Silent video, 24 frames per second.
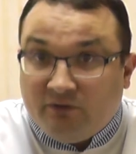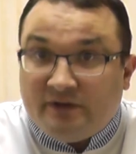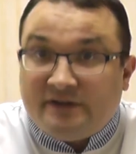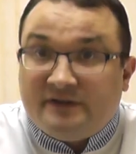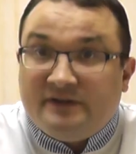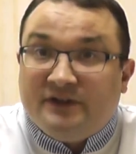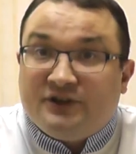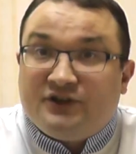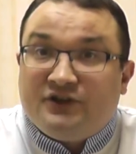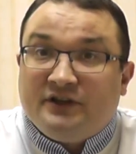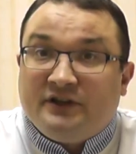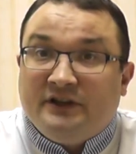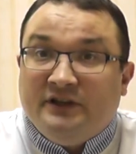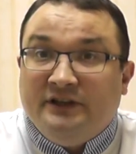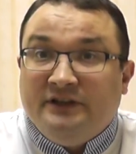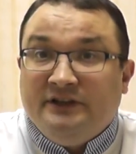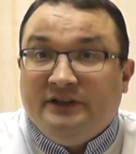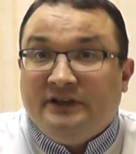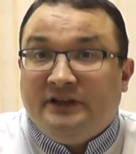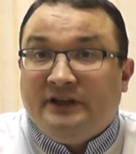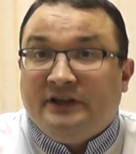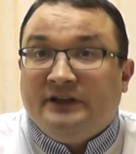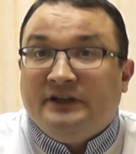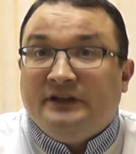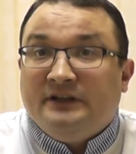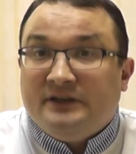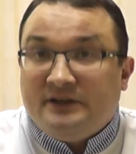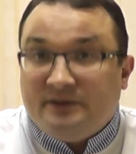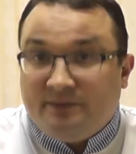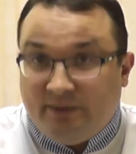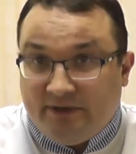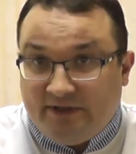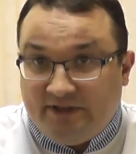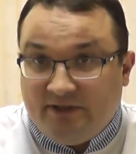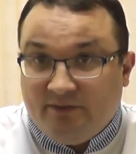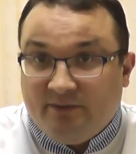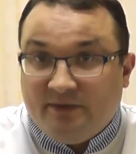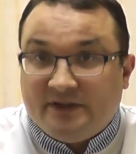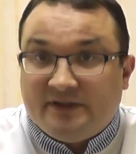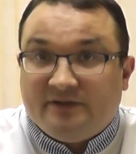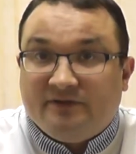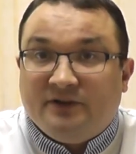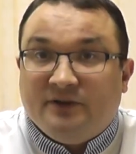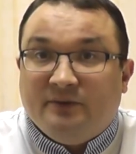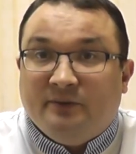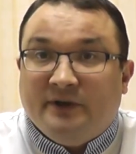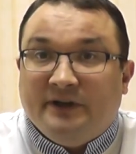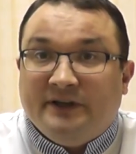вас в нашей клинике. Спасибо за
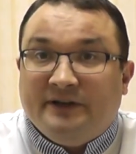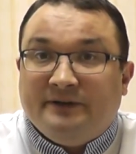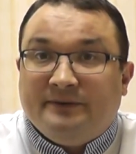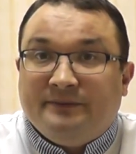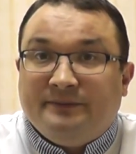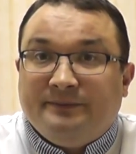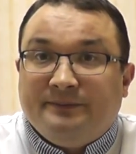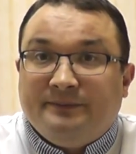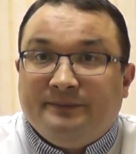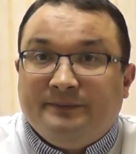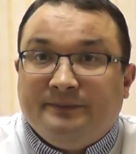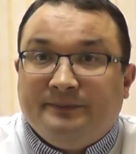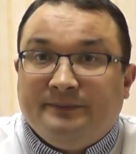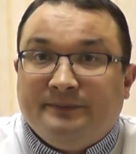внимание.